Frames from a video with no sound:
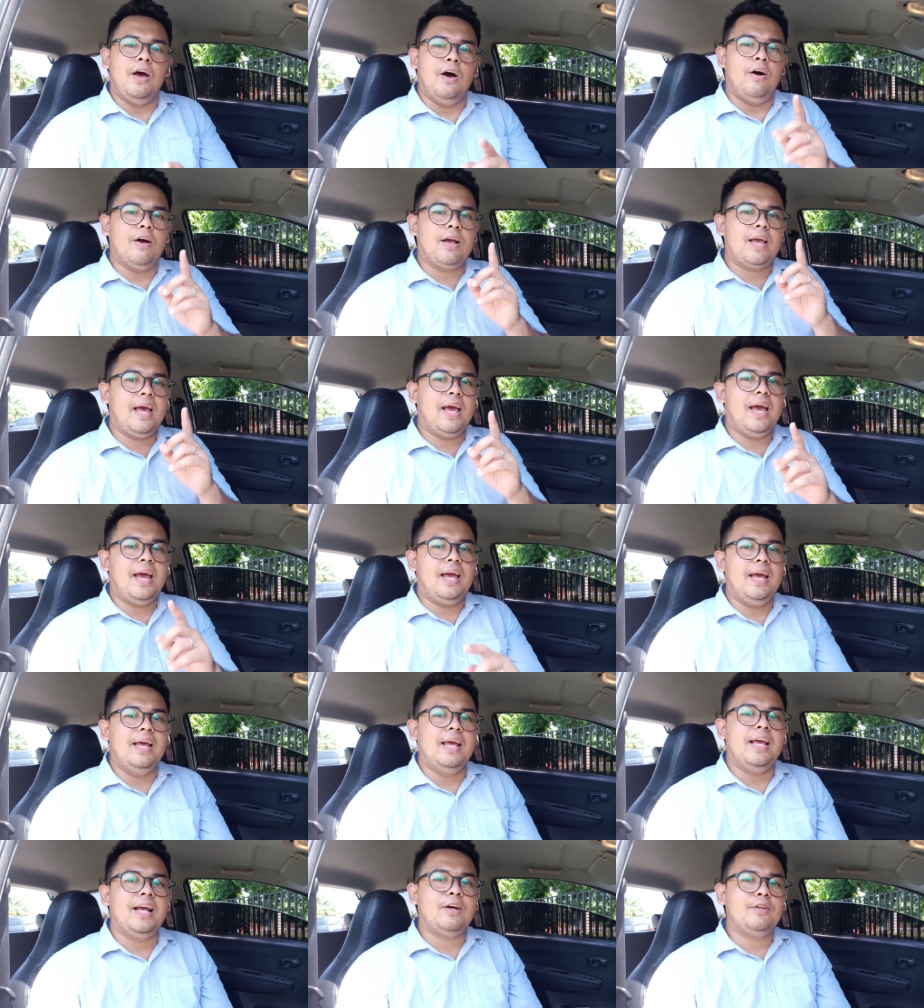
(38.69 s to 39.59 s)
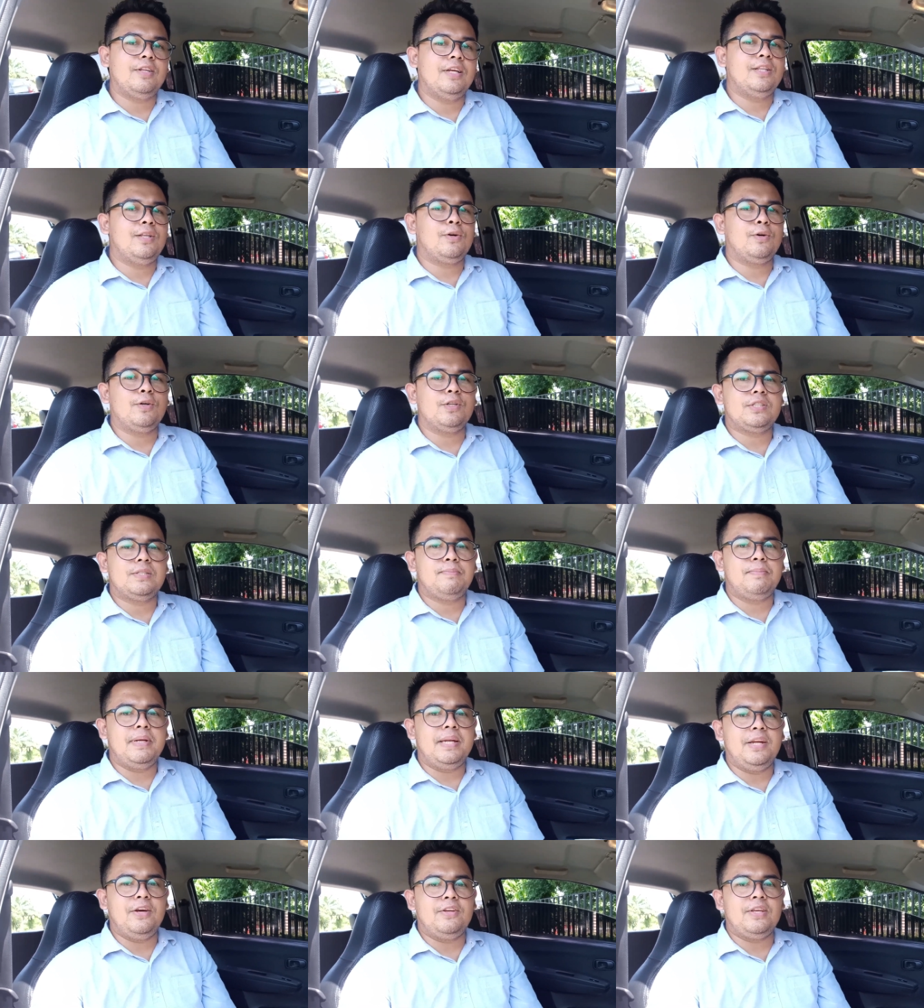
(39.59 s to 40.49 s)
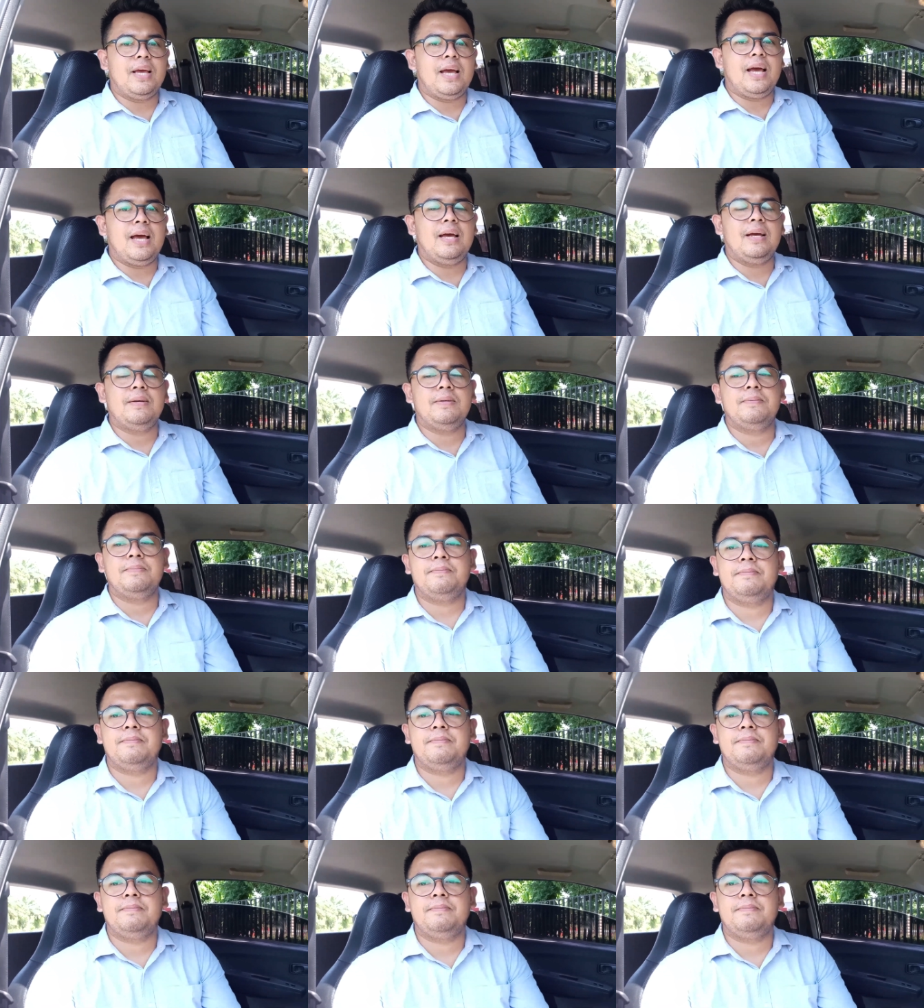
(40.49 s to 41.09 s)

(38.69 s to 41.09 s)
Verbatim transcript: Oke, ikutin terus videonya.